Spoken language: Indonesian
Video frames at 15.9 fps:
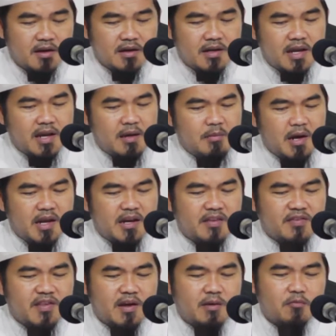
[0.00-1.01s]
dalam
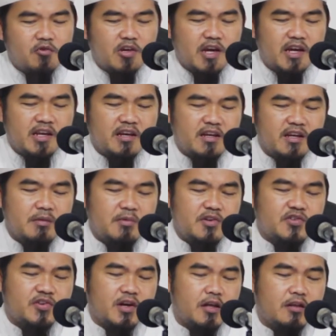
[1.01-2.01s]
hadis yang mulia ini
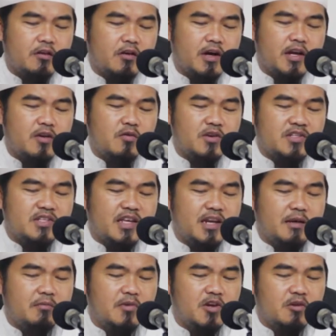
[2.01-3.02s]
Nabi Shallallahu Alaihi
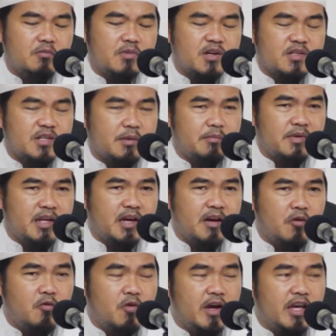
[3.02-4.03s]
Wasallam beliau
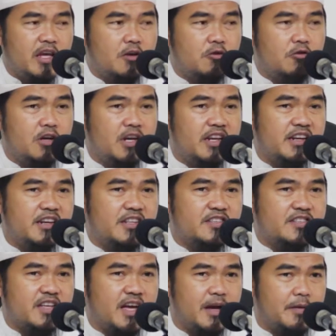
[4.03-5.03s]
bersabda, Wailun lin
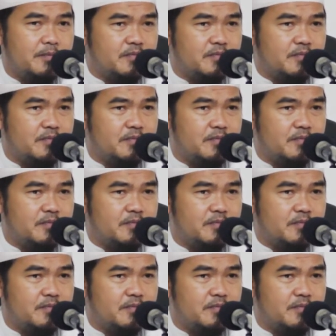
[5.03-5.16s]
nisa,